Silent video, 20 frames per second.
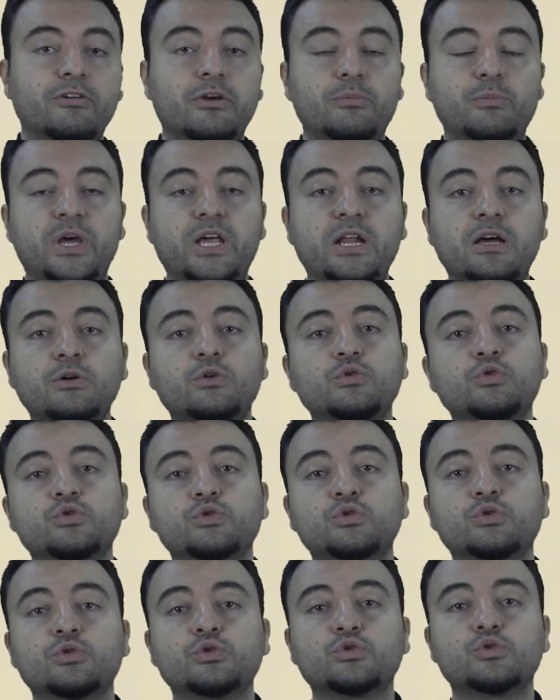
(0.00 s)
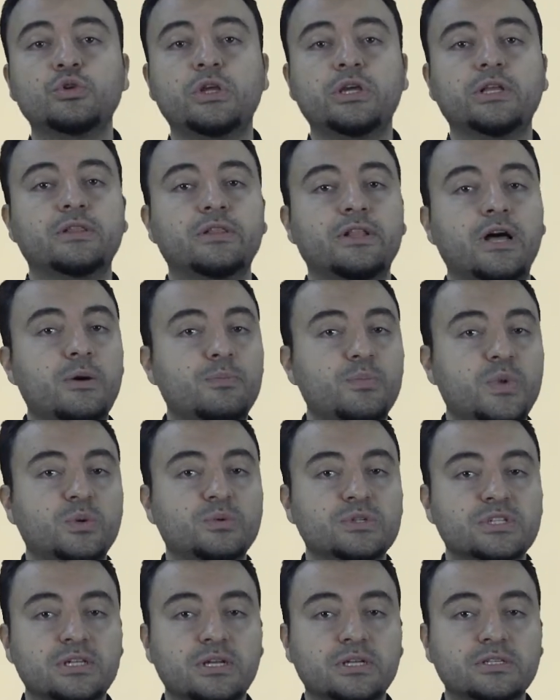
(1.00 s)
ve merak unsurunu sürekli ne
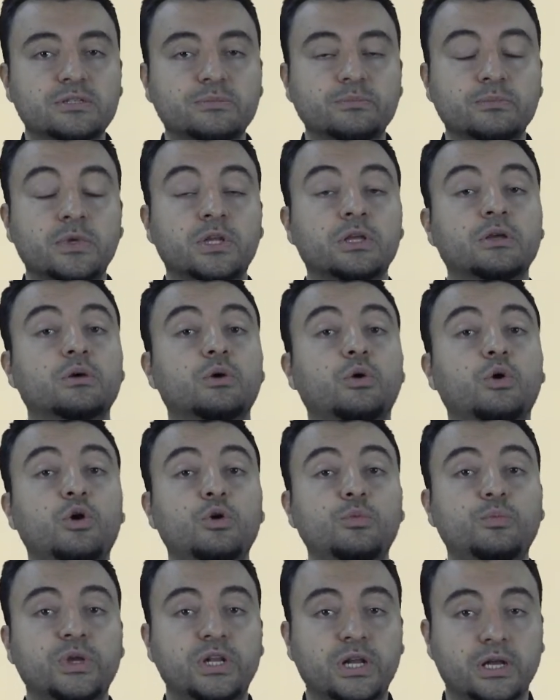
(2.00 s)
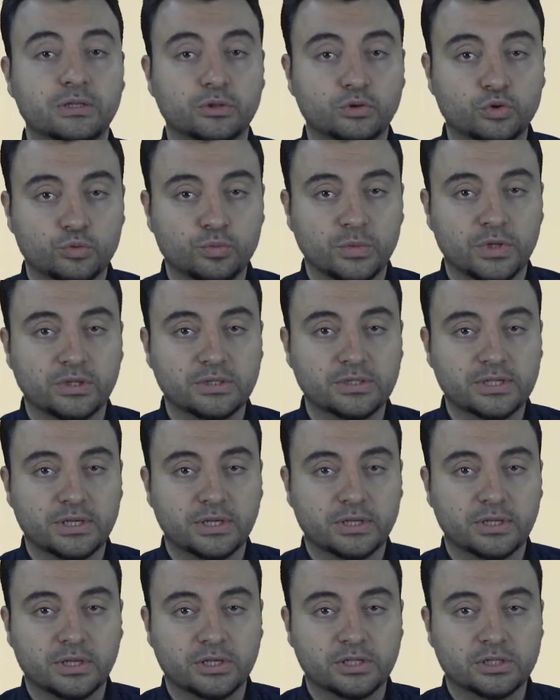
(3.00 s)
yapmamız lazım? Ön planda tutmalıyız
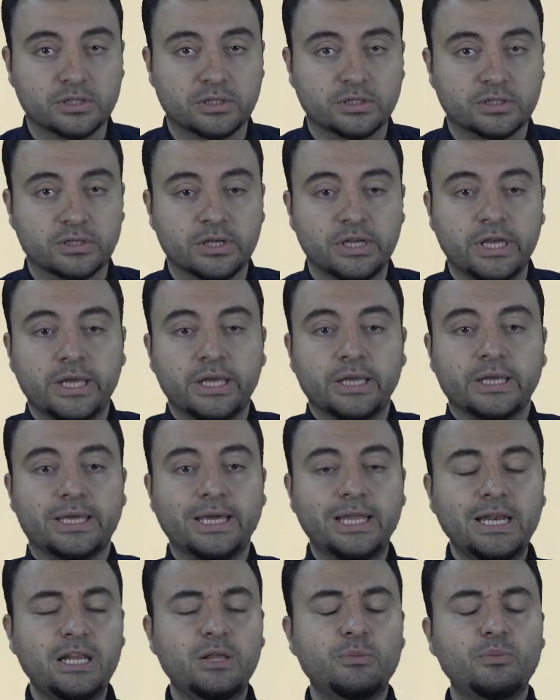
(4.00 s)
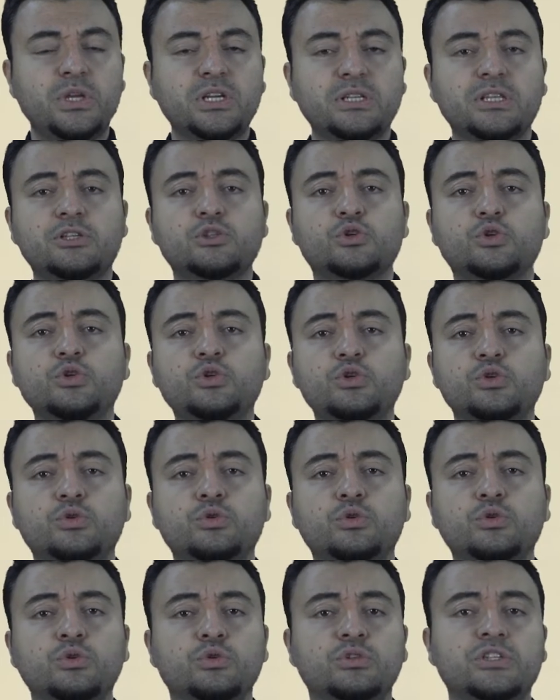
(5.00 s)
arkadaşlar. Gelelim bir de
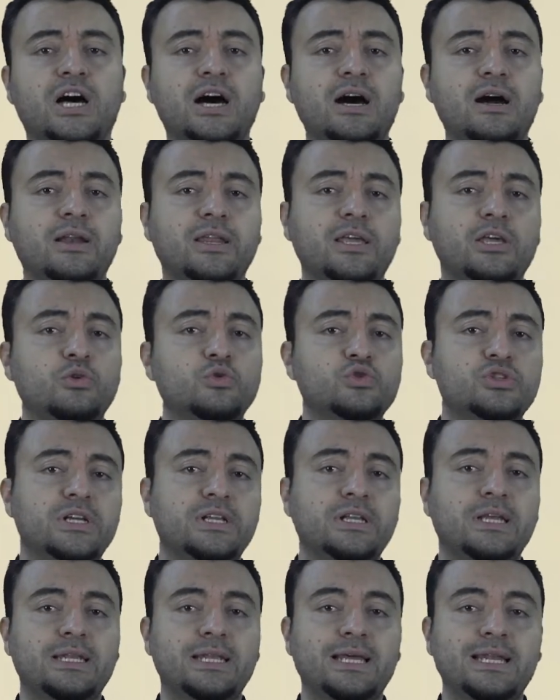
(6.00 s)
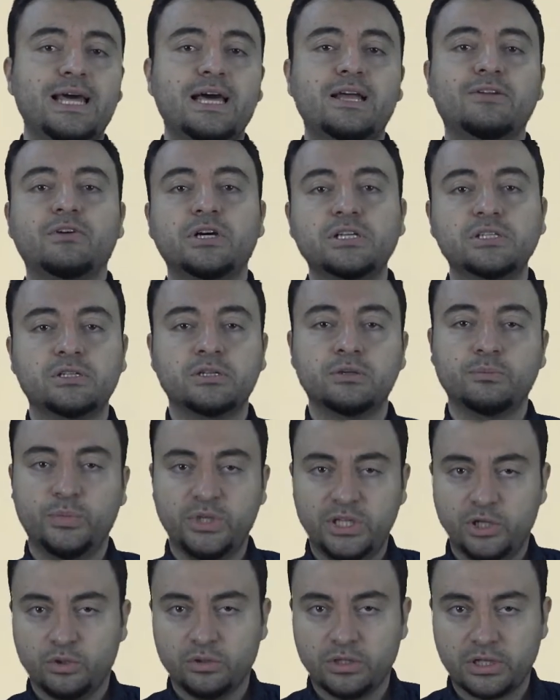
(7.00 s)
çocukluk tarihi üzerine neler var?
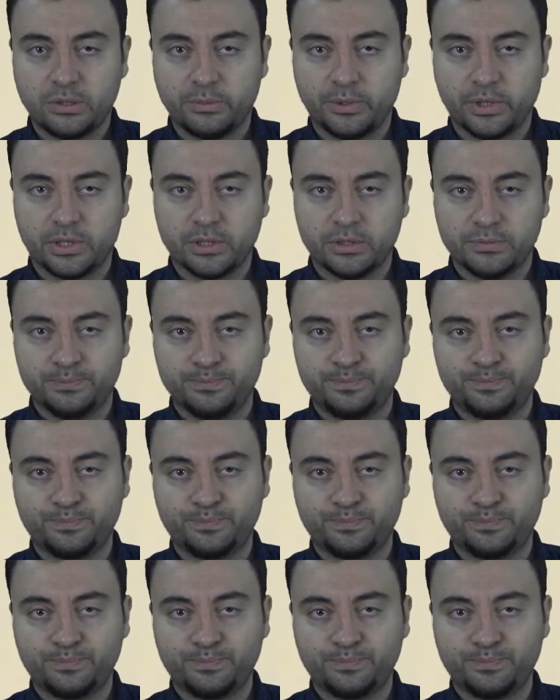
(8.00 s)
Bir de onlara bakalım.